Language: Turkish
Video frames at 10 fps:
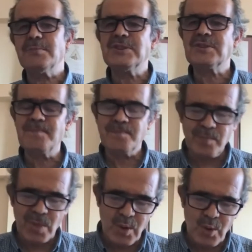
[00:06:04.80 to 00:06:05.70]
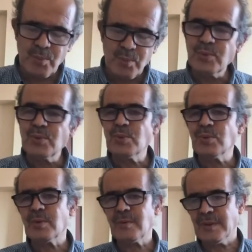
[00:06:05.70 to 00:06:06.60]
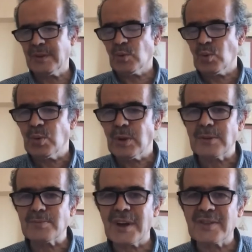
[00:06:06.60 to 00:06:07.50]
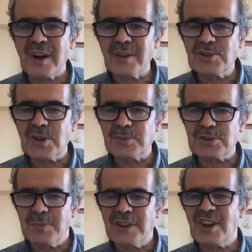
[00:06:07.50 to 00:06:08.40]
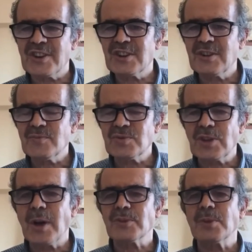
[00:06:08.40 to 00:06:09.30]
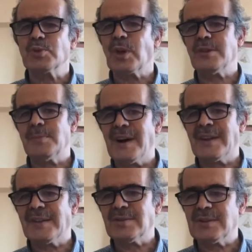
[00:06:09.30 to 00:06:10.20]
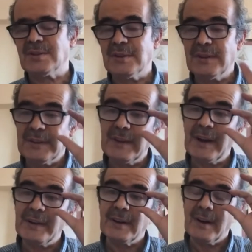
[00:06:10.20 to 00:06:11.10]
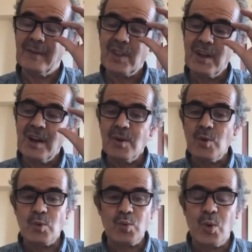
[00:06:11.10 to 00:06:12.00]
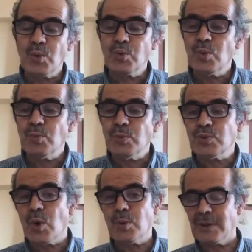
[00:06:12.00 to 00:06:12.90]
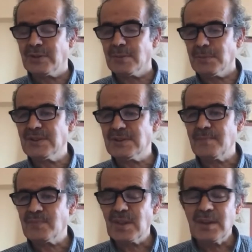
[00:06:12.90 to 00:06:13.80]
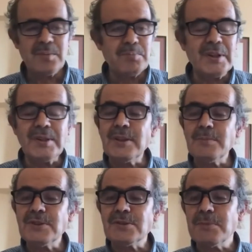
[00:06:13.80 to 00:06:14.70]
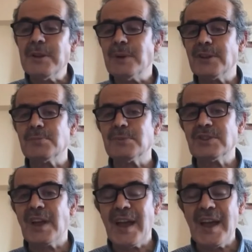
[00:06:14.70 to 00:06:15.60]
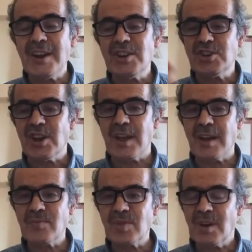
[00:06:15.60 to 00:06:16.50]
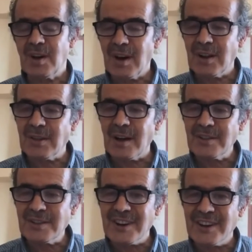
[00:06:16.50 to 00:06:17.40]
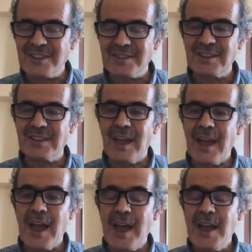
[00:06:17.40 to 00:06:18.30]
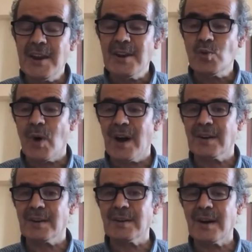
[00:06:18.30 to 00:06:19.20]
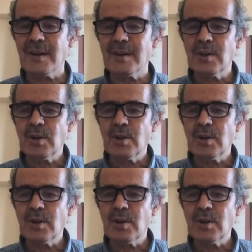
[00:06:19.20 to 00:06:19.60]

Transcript: bizim bu e, kullanımdan alacağımız mesaj tam da bundan ibarettir. Yani gördüğümüz, görmediğimiz, bildiğimiz, bilmediğimiz her şeye, Allah'ın gayrındaki her varlığa